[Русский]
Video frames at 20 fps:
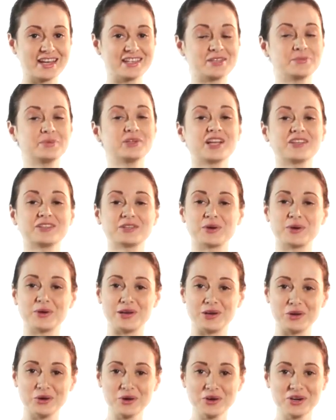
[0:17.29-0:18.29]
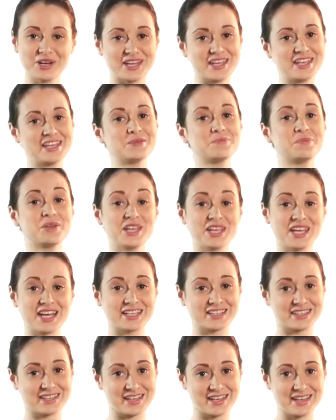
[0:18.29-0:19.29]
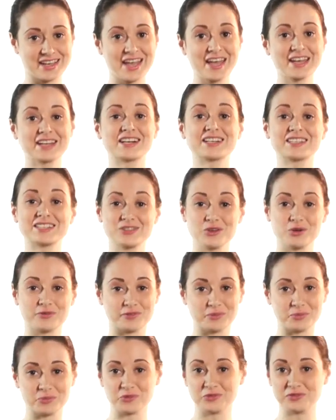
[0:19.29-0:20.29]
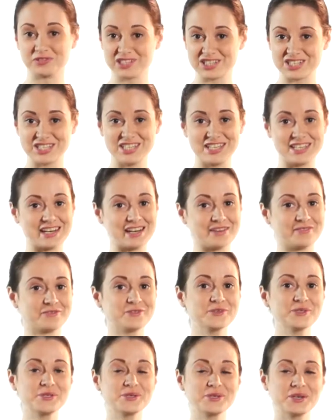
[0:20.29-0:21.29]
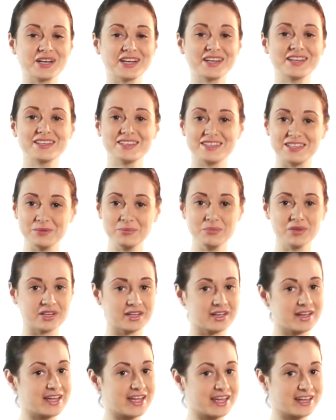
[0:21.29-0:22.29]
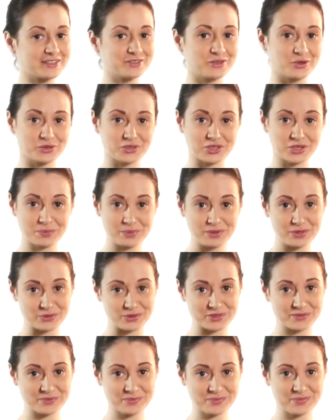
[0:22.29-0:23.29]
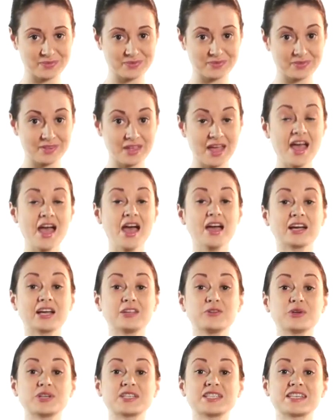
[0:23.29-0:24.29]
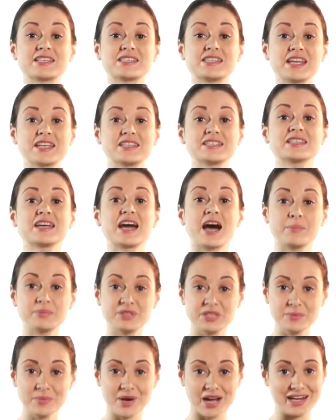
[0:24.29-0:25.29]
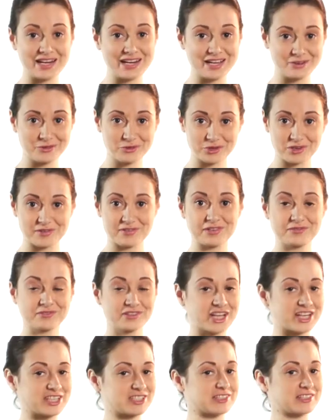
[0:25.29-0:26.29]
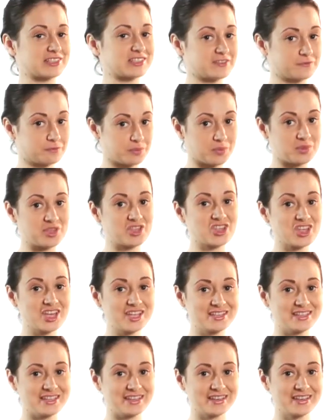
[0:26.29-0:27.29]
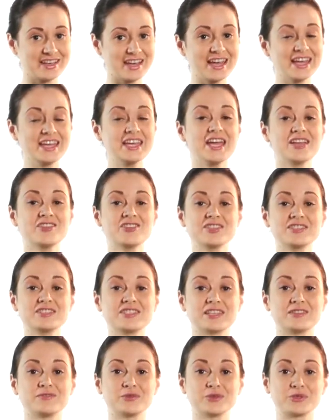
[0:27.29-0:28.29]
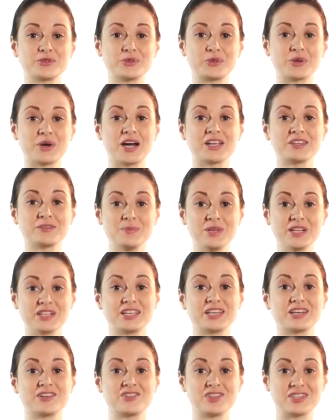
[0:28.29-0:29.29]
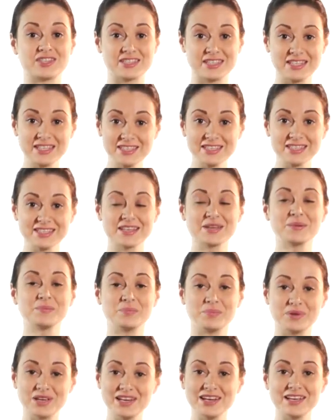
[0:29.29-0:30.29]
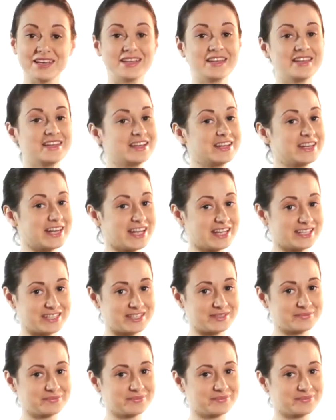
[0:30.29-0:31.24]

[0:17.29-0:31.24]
не была такой легкой и приятной, как с новым увлажнителем воздуха Timberg Air Doctor Plus, который создаст оптимальный уровень влажности в помещении и очистит воздух от мелких частиц, пыли и грязи.